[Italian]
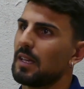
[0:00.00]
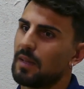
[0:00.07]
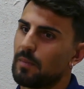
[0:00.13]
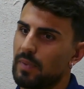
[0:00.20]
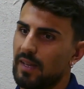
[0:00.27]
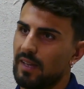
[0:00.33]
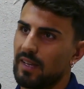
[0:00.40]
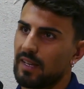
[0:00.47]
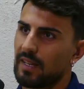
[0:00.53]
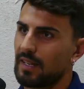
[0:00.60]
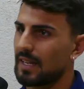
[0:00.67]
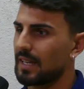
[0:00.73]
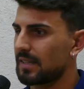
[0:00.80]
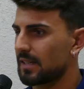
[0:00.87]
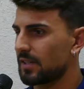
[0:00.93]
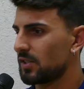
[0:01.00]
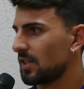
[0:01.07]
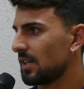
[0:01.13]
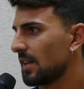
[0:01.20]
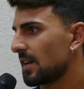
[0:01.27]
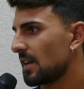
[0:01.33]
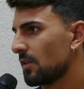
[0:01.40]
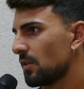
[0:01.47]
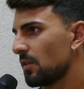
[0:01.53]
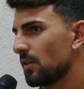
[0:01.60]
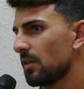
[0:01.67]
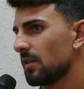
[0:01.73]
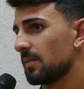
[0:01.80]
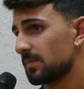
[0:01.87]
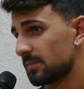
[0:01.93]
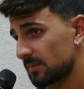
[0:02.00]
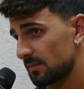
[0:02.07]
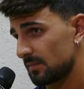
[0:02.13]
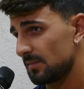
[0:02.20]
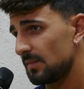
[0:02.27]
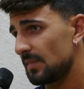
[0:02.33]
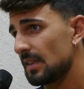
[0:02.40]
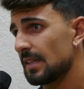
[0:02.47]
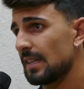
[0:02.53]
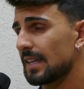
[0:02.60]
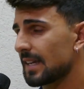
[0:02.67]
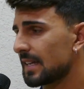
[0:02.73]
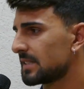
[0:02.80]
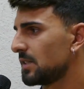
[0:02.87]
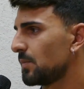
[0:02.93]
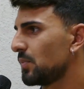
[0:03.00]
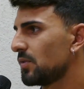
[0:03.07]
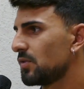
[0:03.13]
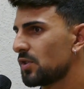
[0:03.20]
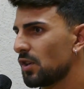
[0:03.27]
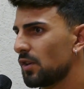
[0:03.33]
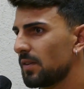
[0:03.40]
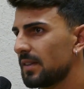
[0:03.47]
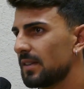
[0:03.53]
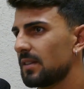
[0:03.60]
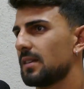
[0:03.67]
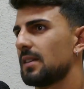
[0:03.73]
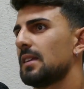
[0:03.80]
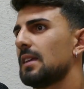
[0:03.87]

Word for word: beh, che trascineranno i ragazzi più giovani